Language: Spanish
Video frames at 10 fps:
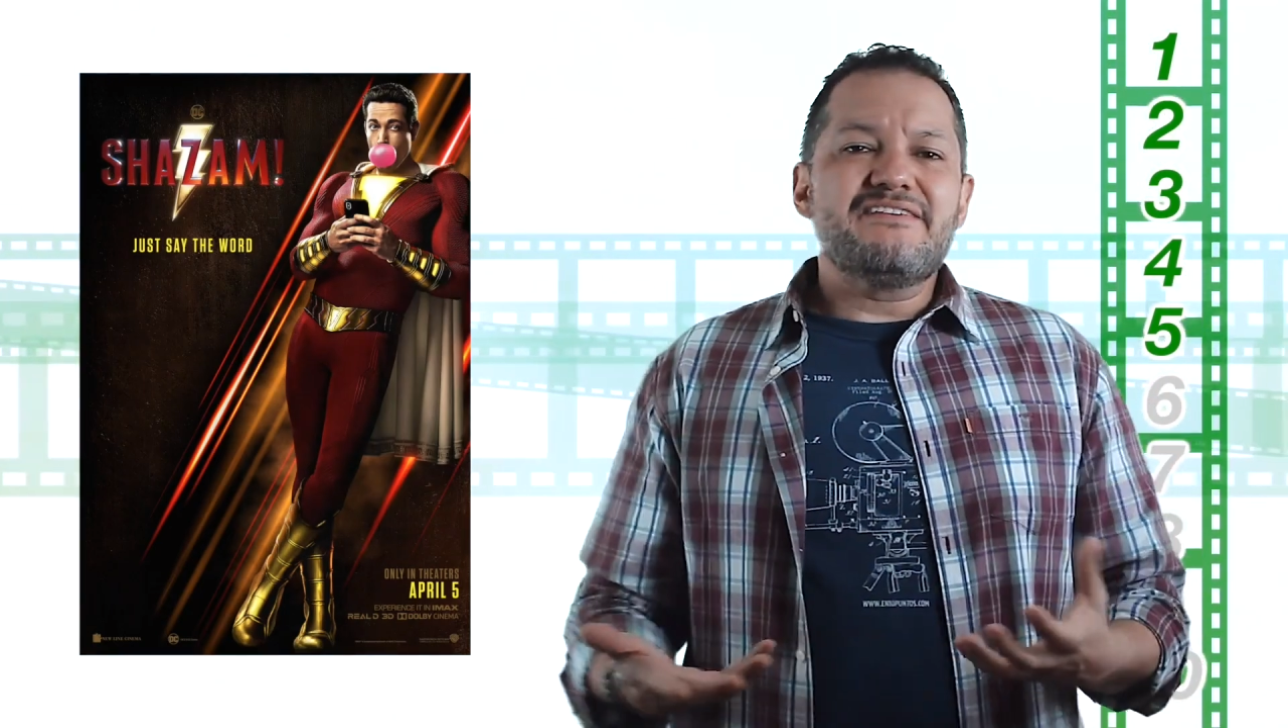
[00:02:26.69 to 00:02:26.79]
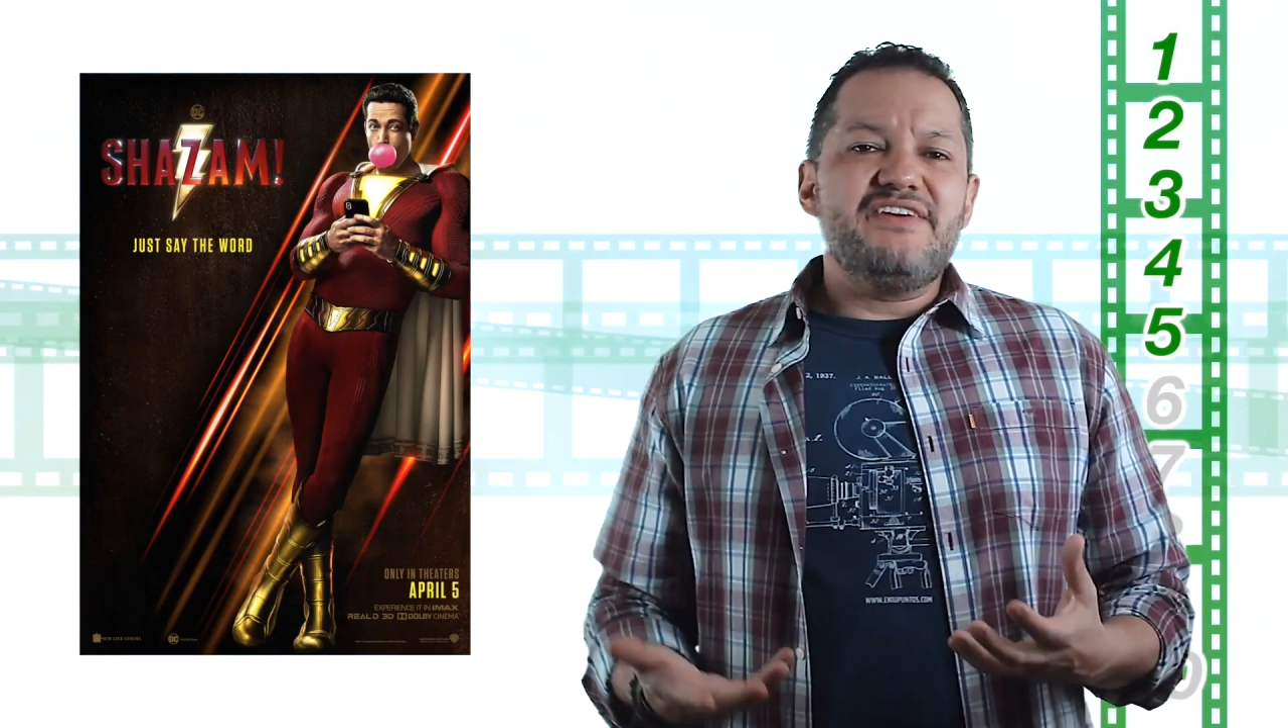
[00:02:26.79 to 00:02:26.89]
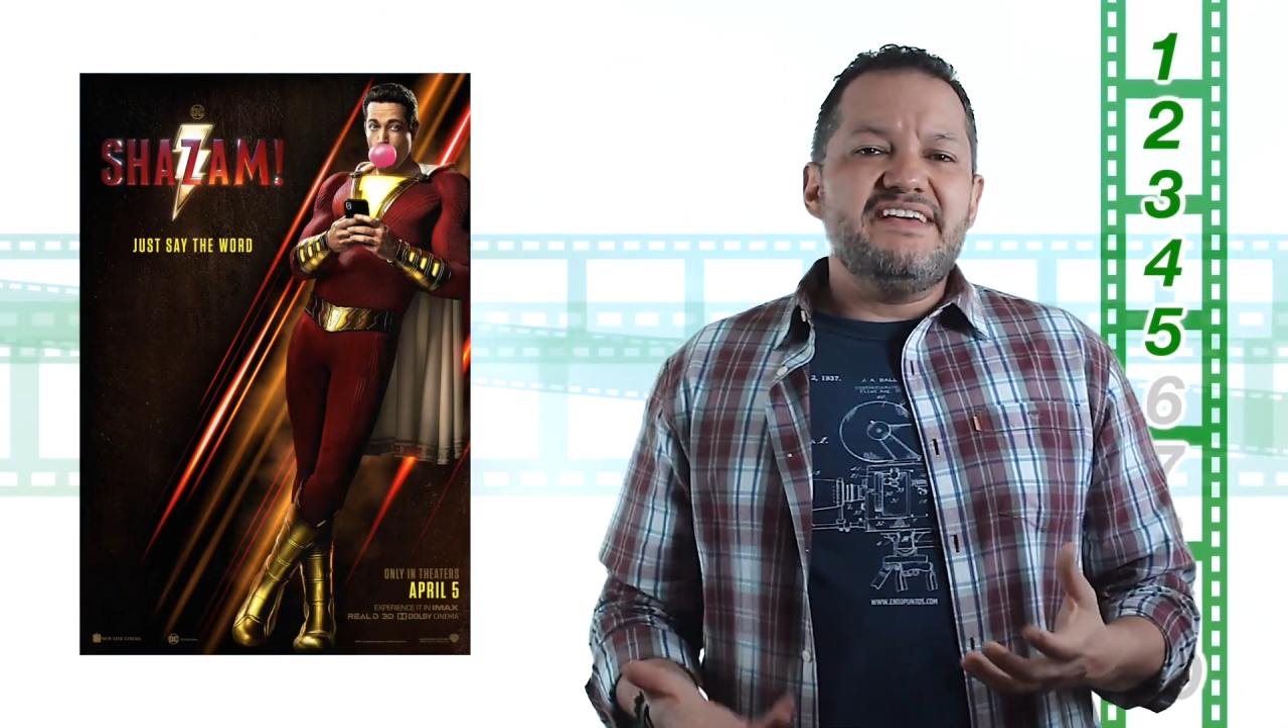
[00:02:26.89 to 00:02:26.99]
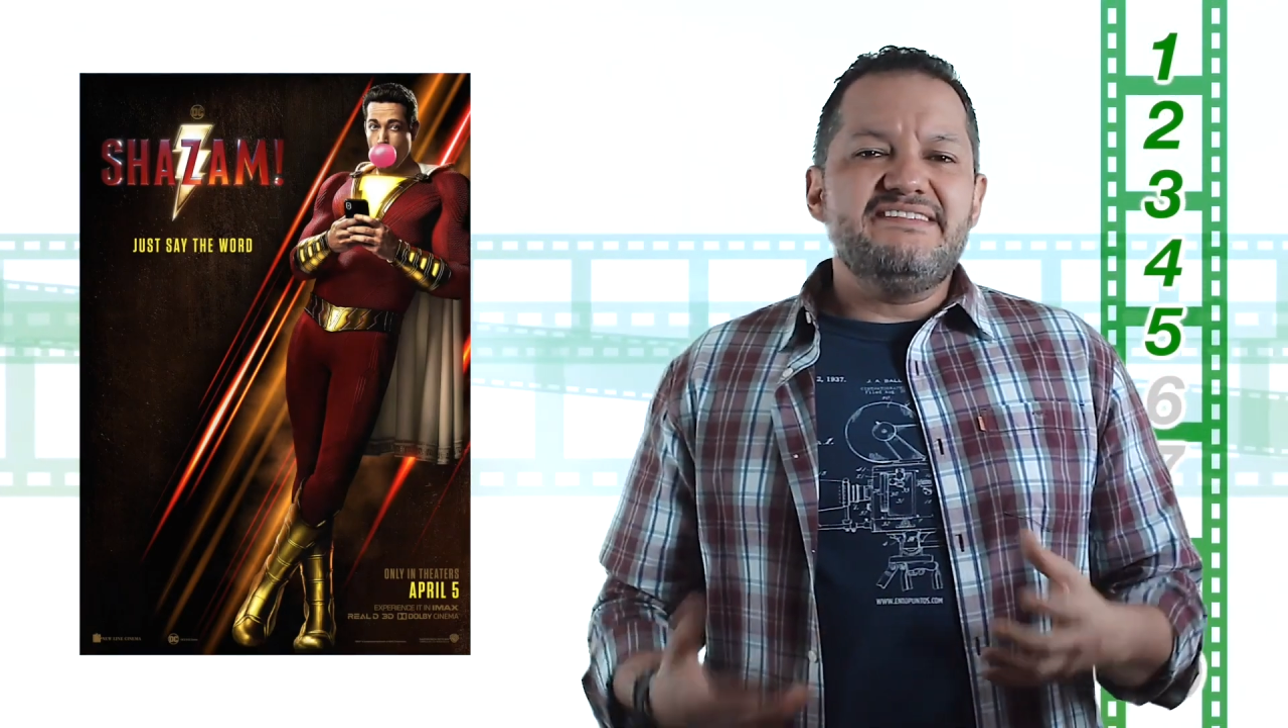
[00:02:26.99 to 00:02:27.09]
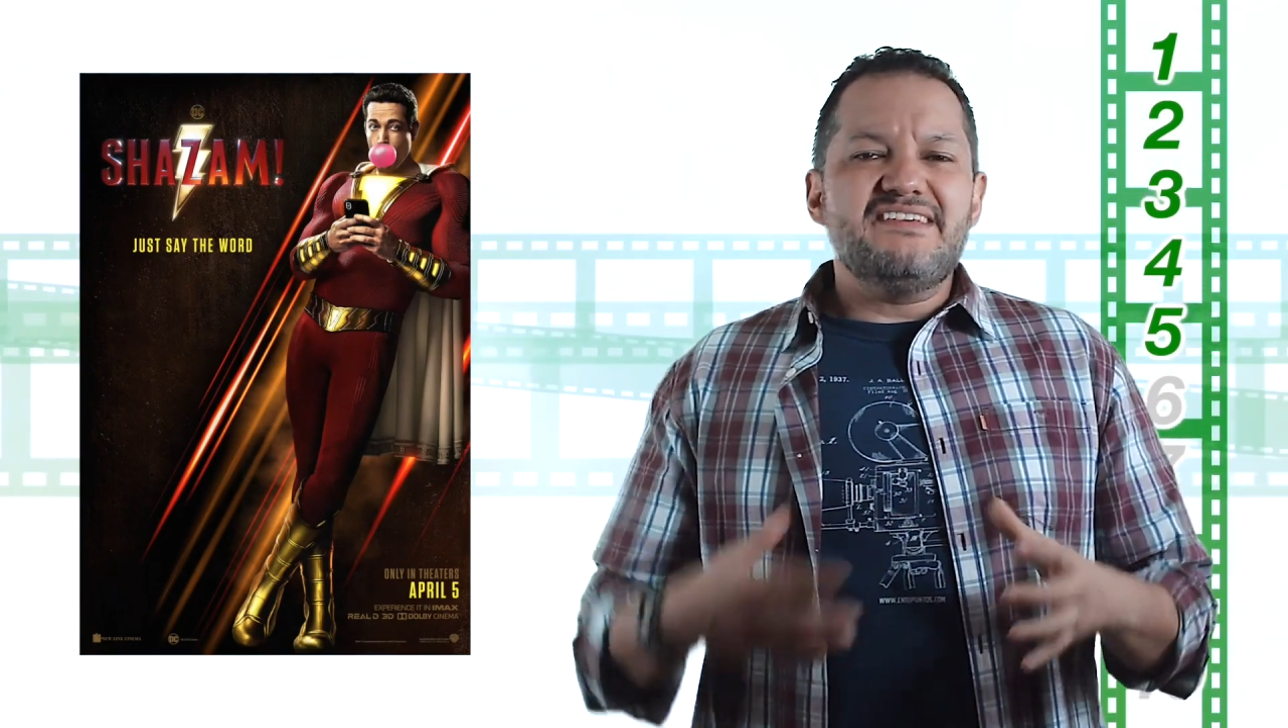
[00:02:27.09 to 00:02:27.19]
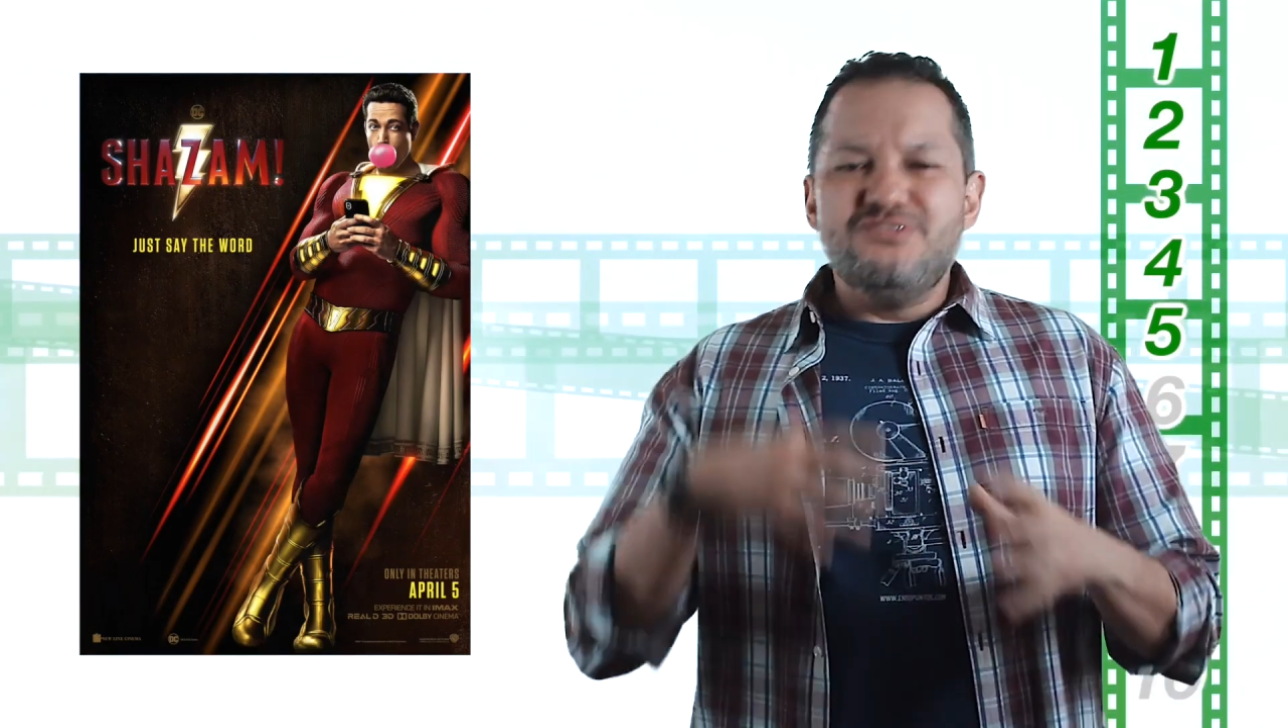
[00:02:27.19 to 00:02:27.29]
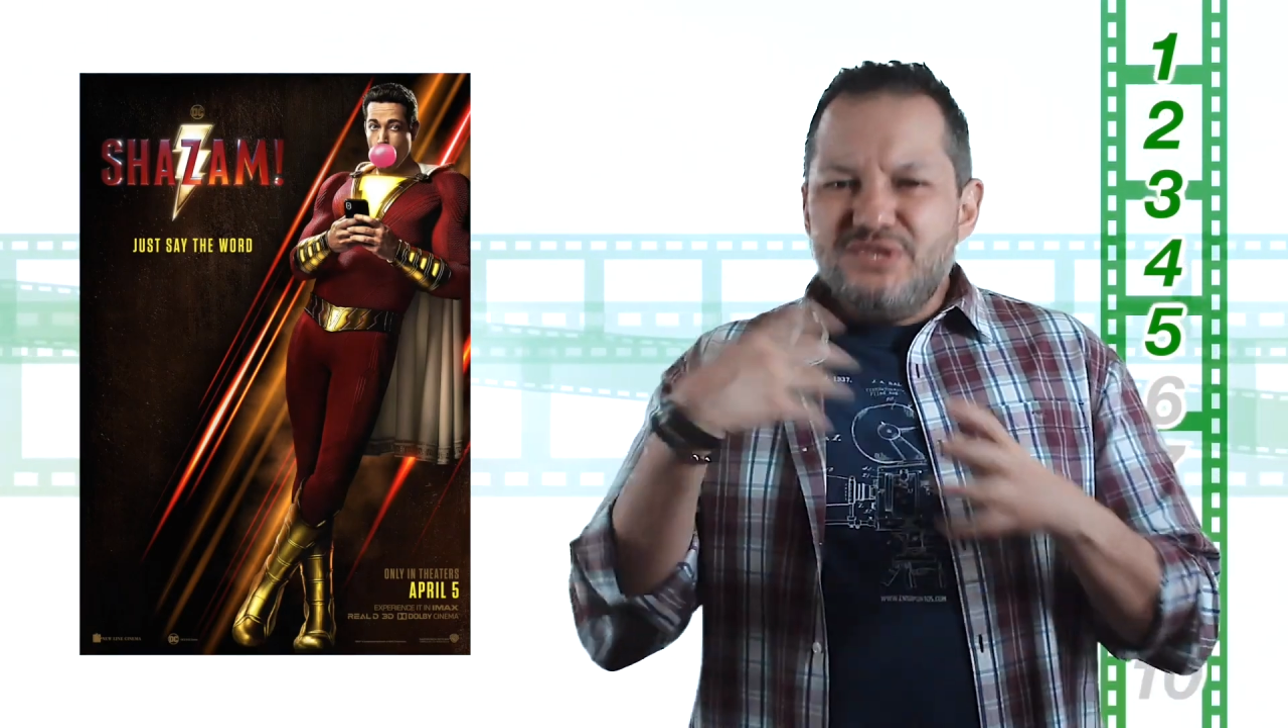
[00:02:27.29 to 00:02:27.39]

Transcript: referencias